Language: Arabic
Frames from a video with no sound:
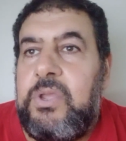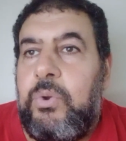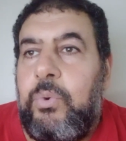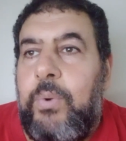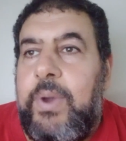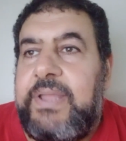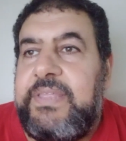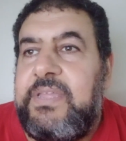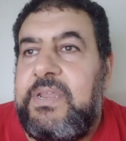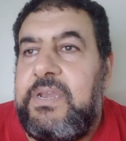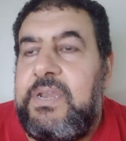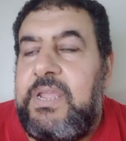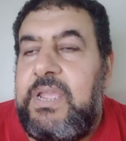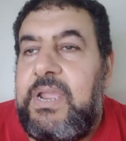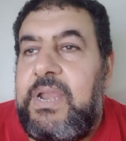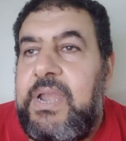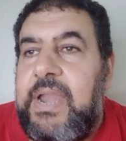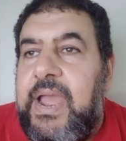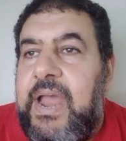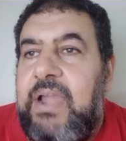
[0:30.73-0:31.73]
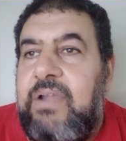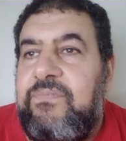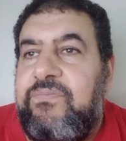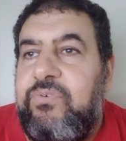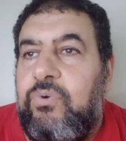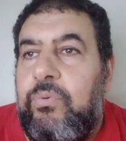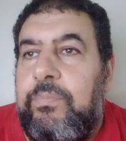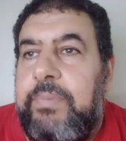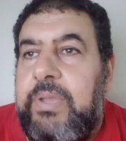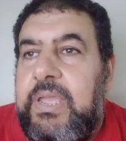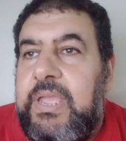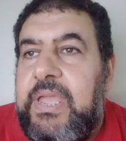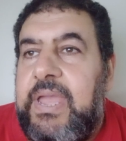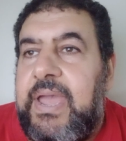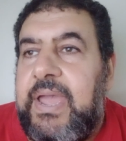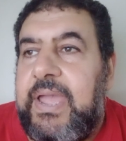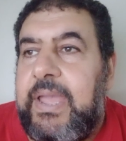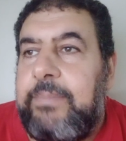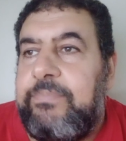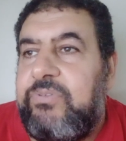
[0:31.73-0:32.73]
وادي النيل
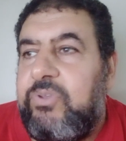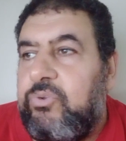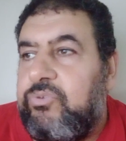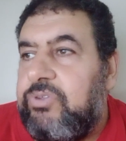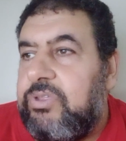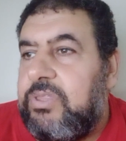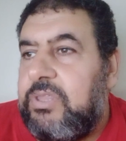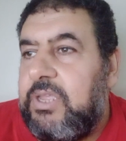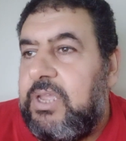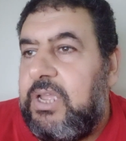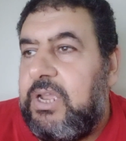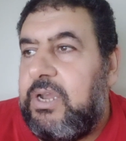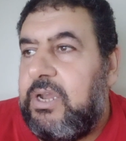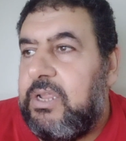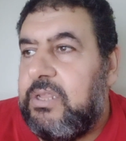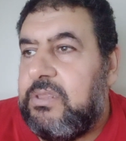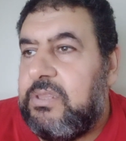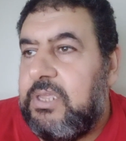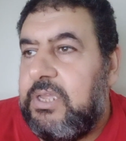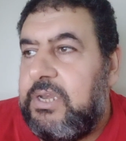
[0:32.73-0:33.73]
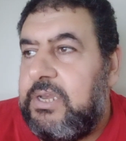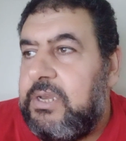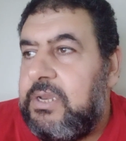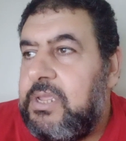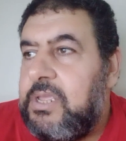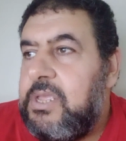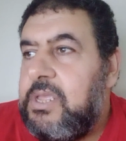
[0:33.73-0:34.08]
1165 للطن